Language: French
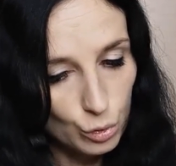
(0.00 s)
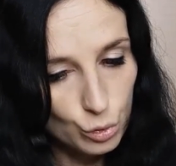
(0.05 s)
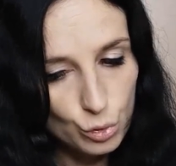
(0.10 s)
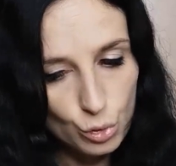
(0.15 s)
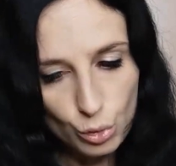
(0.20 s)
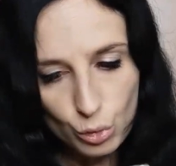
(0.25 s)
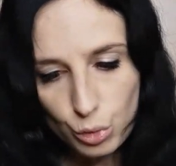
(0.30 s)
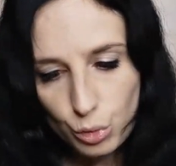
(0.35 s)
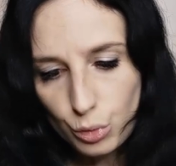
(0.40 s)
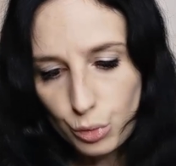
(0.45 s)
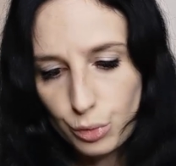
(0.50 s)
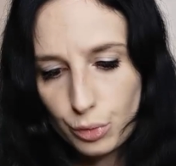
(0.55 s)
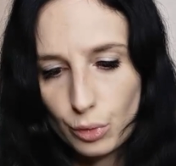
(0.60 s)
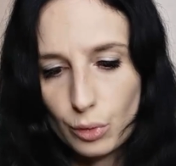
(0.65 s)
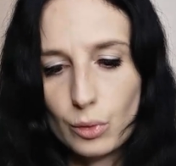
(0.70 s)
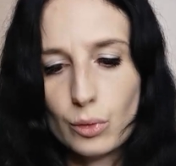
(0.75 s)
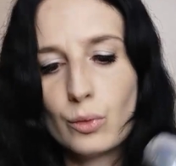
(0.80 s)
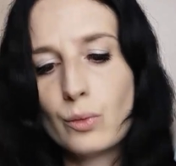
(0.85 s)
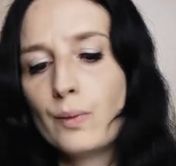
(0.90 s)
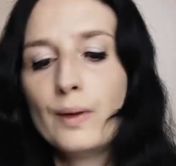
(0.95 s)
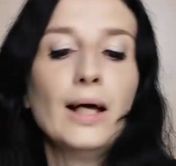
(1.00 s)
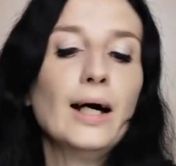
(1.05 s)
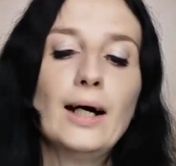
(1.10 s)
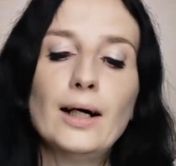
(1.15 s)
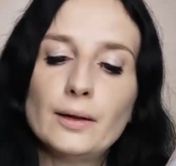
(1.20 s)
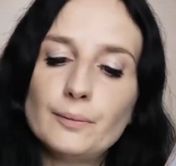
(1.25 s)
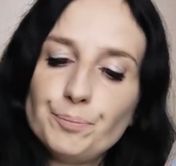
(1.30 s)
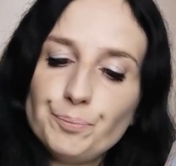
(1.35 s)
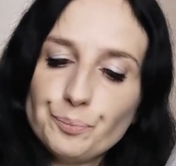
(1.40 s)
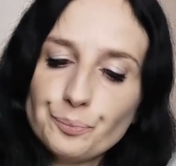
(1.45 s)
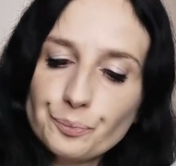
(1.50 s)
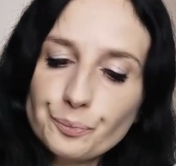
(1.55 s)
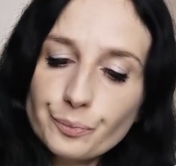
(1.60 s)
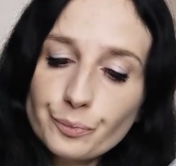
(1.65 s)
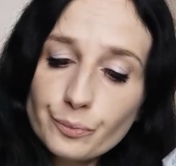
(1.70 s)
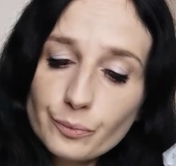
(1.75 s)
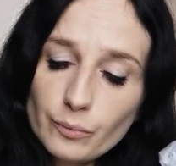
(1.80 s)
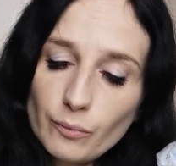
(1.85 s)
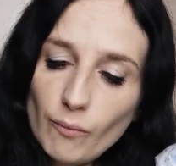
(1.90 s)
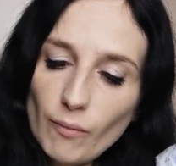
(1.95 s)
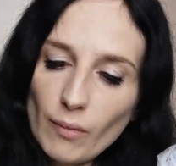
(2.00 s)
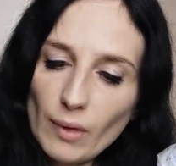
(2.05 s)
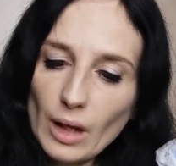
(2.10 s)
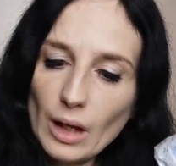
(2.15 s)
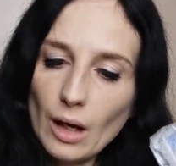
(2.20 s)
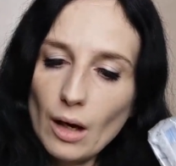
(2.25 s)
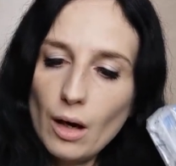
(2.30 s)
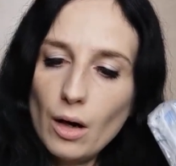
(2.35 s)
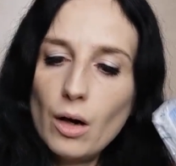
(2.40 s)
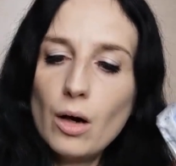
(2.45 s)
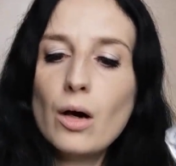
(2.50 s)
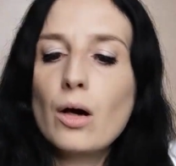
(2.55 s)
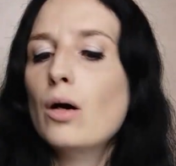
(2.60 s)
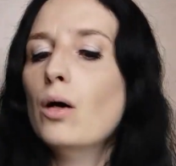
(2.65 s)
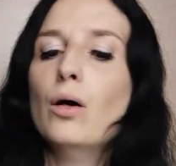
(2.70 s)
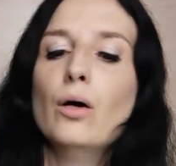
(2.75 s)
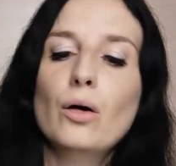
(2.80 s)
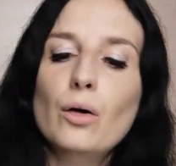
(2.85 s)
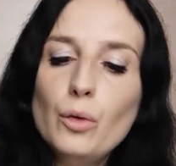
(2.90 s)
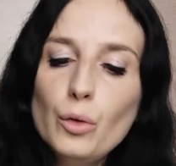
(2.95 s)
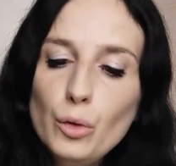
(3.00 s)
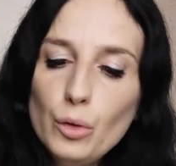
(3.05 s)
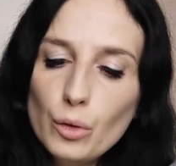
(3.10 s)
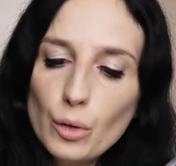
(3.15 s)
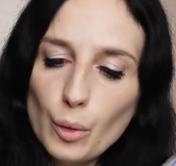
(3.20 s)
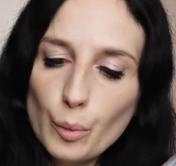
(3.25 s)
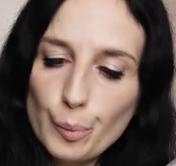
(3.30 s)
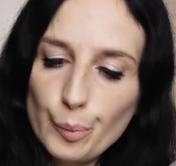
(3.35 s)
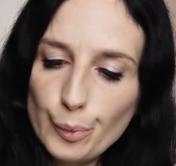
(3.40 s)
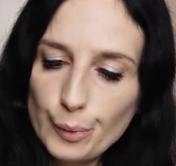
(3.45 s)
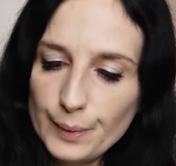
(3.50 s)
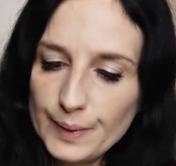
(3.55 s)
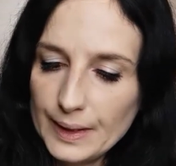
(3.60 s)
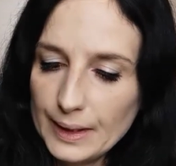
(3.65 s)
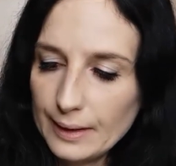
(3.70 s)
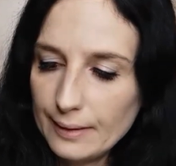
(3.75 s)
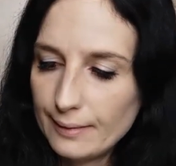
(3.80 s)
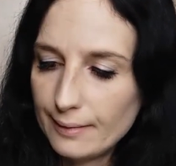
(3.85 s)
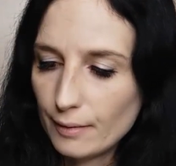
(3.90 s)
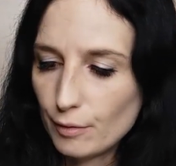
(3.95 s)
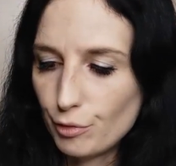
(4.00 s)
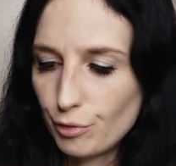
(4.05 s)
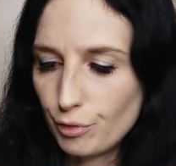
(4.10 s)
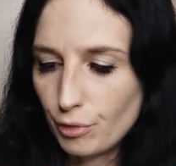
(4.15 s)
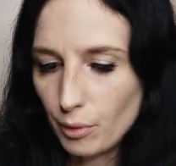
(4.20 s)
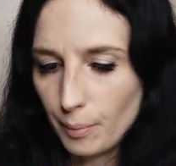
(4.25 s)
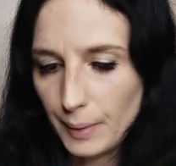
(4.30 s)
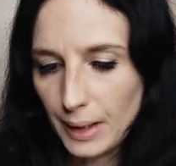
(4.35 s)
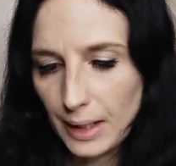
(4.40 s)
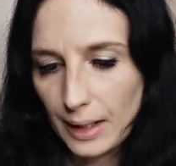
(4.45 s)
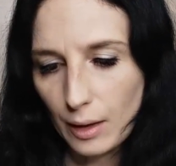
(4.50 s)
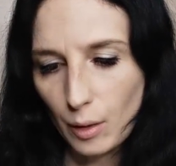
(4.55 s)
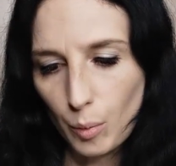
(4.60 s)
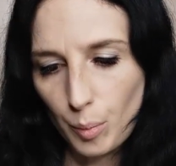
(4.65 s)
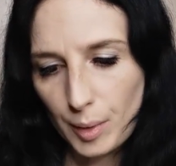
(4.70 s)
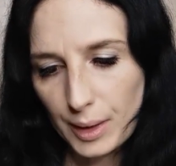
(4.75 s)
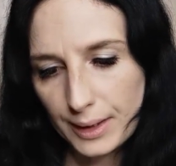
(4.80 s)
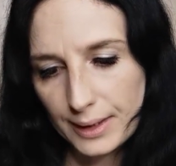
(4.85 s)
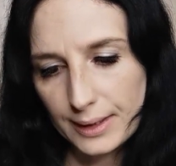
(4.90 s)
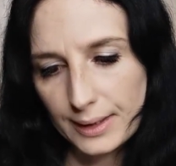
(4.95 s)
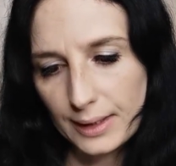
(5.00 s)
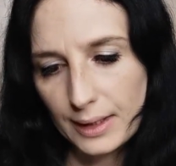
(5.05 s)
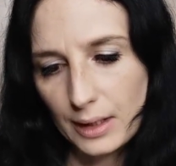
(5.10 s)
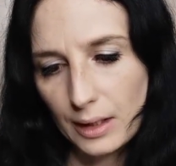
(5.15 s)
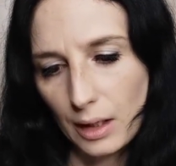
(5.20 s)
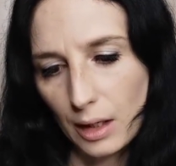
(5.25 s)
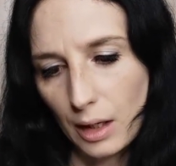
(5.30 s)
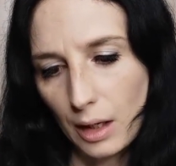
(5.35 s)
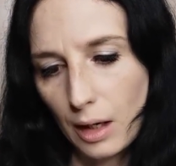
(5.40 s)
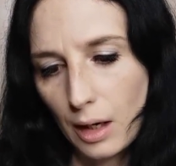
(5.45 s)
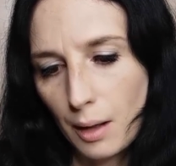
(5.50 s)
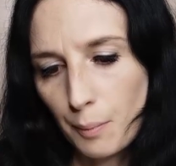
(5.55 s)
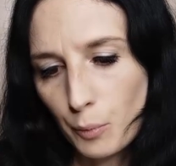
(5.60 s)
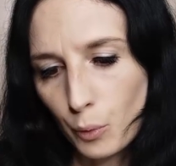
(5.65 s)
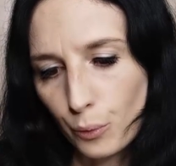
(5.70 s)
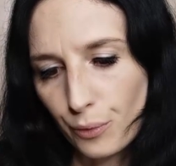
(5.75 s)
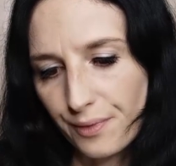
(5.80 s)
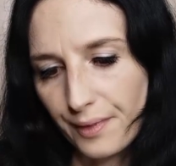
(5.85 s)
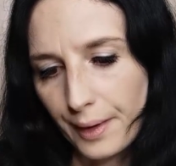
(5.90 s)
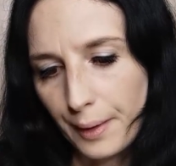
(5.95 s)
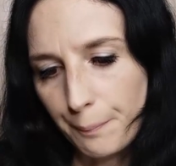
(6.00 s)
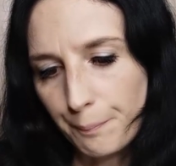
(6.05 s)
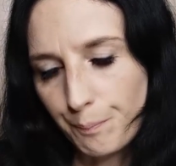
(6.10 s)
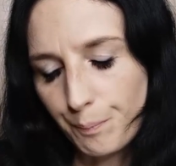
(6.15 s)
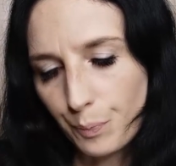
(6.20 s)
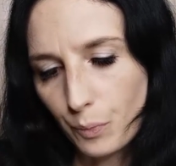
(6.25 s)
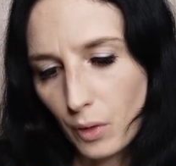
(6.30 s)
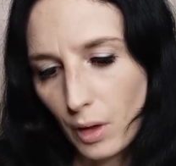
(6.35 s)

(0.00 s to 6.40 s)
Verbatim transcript: Du coup, on a euh, une petite fourmilière en plexi à monter